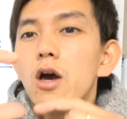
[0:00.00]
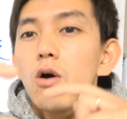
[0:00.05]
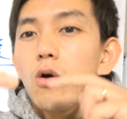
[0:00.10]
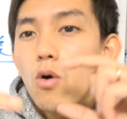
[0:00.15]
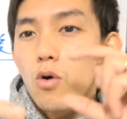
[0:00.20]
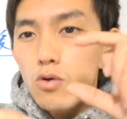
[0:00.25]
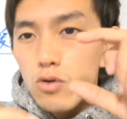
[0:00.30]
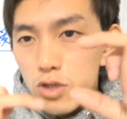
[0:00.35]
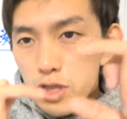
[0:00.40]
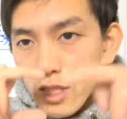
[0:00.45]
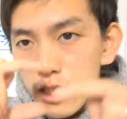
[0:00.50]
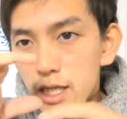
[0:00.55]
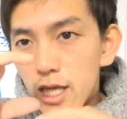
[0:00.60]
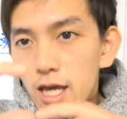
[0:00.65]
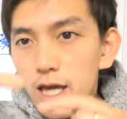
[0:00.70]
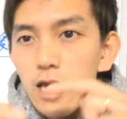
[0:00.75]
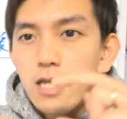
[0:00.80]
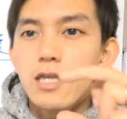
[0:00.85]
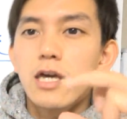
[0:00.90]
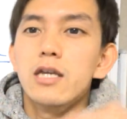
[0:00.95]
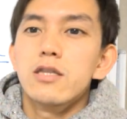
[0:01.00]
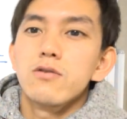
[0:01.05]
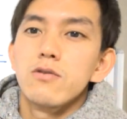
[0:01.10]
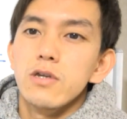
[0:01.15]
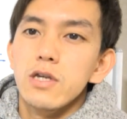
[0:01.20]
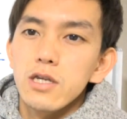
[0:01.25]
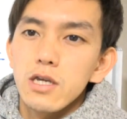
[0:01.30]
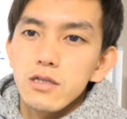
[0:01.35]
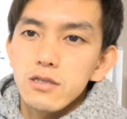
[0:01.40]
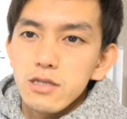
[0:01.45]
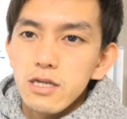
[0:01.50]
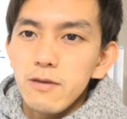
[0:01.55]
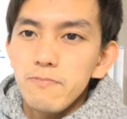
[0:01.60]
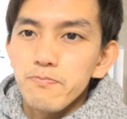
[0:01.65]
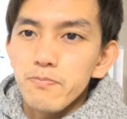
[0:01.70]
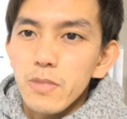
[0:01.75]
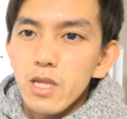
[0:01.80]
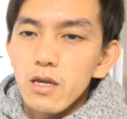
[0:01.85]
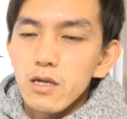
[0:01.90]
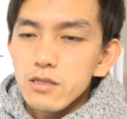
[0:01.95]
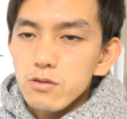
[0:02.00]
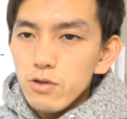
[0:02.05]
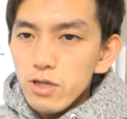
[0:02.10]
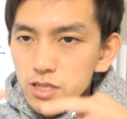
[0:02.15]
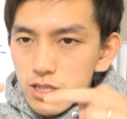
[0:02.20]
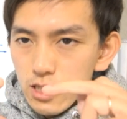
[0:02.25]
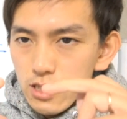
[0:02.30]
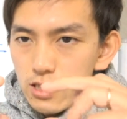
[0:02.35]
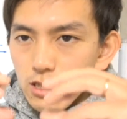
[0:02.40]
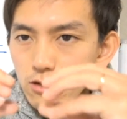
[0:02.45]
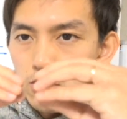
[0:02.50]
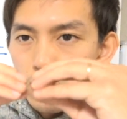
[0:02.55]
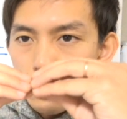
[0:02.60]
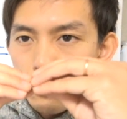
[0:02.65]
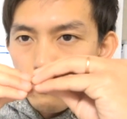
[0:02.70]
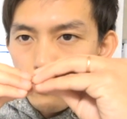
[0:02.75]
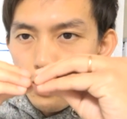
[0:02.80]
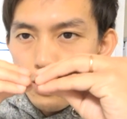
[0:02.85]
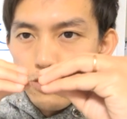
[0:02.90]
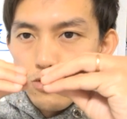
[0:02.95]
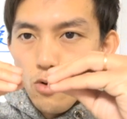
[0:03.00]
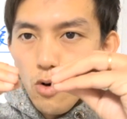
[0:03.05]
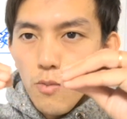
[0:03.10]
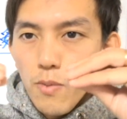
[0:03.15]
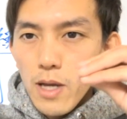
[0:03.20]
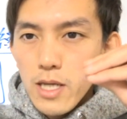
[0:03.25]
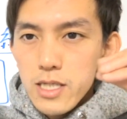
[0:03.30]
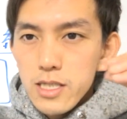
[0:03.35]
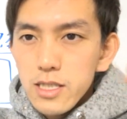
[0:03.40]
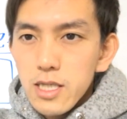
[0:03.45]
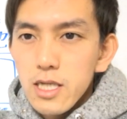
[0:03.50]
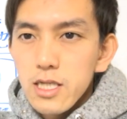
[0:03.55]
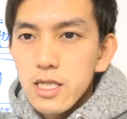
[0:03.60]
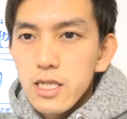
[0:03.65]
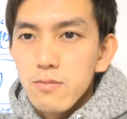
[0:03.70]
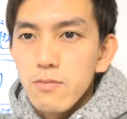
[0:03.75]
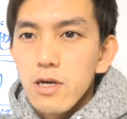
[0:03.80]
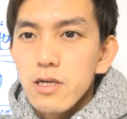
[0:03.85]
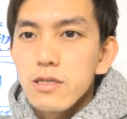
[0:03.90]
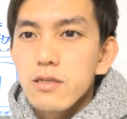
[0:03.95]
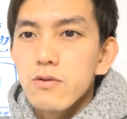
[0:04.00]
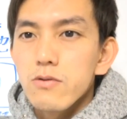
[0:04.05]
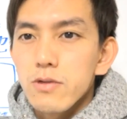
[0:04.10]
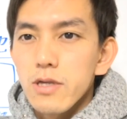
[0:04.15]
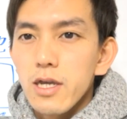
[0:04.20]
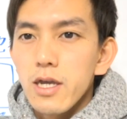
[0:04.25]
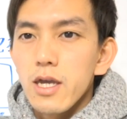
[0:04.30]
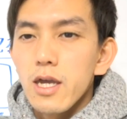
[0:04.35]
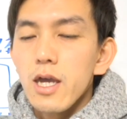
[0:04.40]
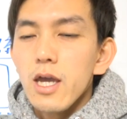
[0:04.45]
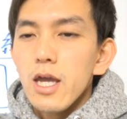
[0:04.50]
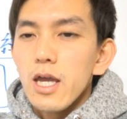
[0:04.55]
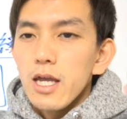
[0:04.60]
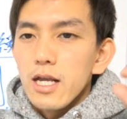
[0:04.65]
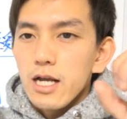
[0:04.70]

ほぐしてあげないといけないですねストレッチっていうのは基本的に伸ばしていきますので